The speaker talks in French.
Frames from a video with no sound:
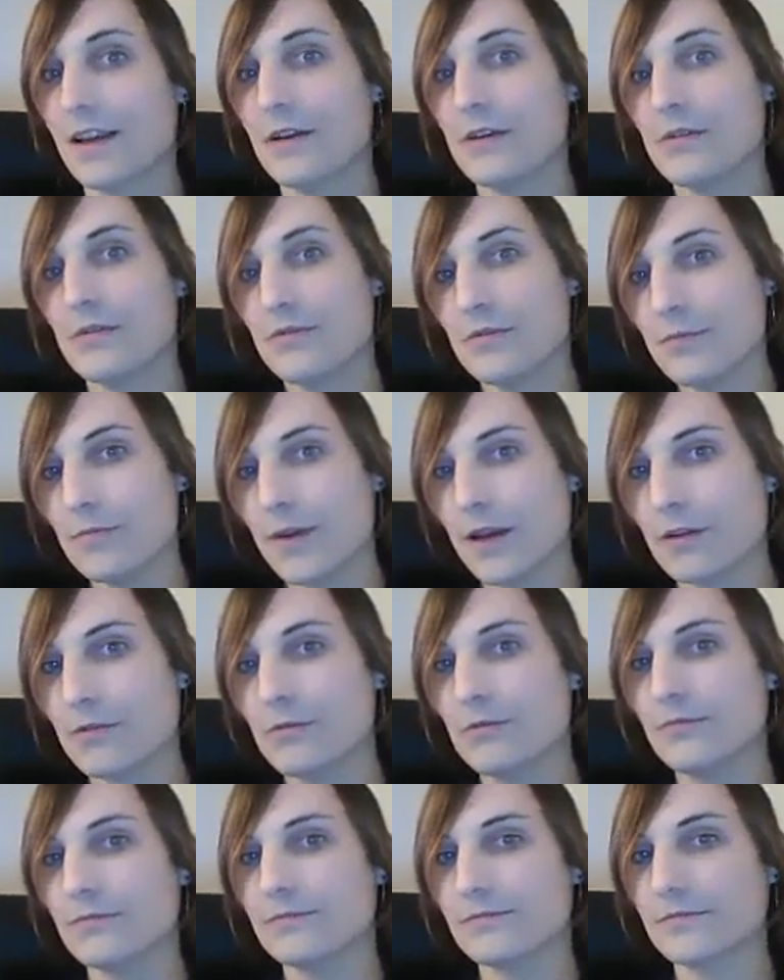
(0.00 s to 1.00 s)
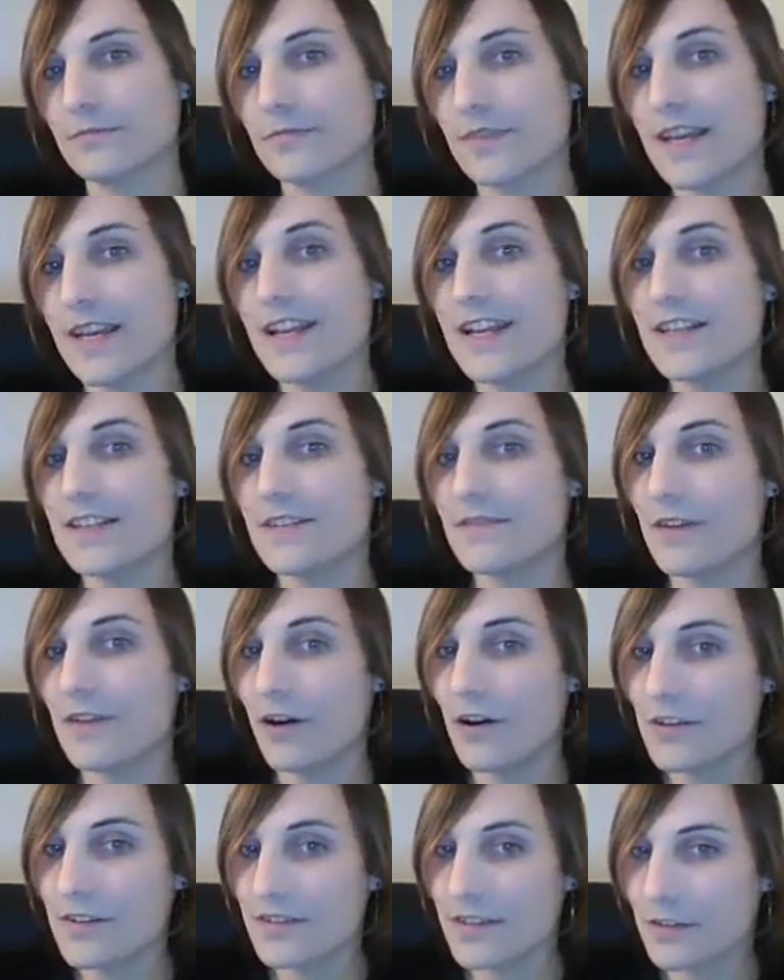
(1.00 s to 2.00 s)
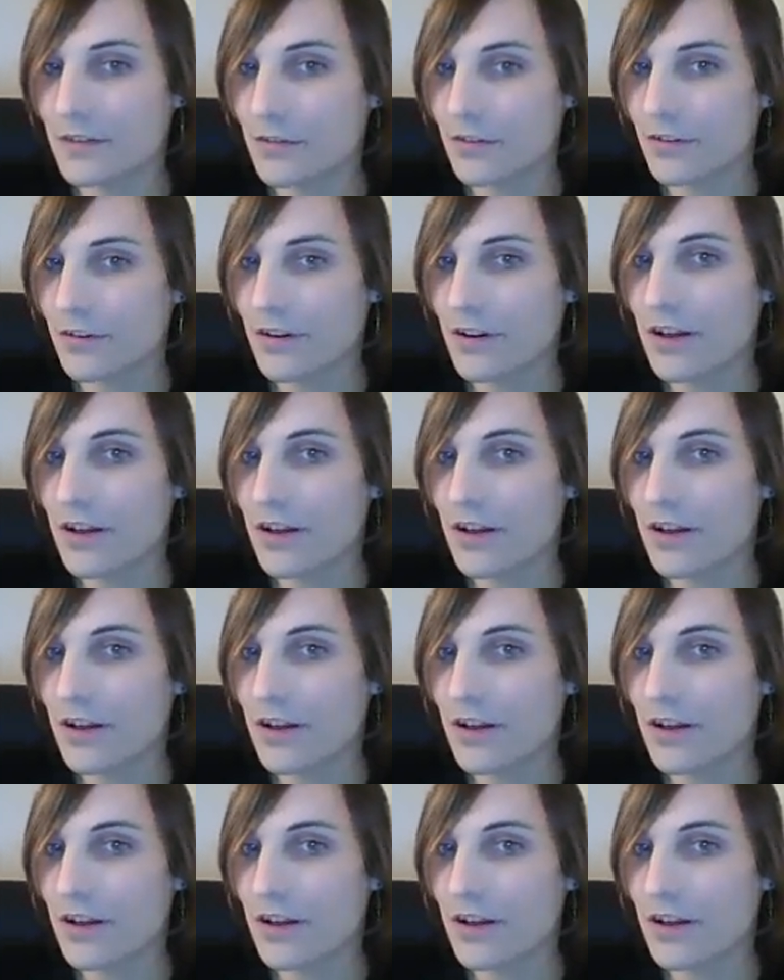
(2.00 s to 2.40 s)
Super coup. Et la différence c'est que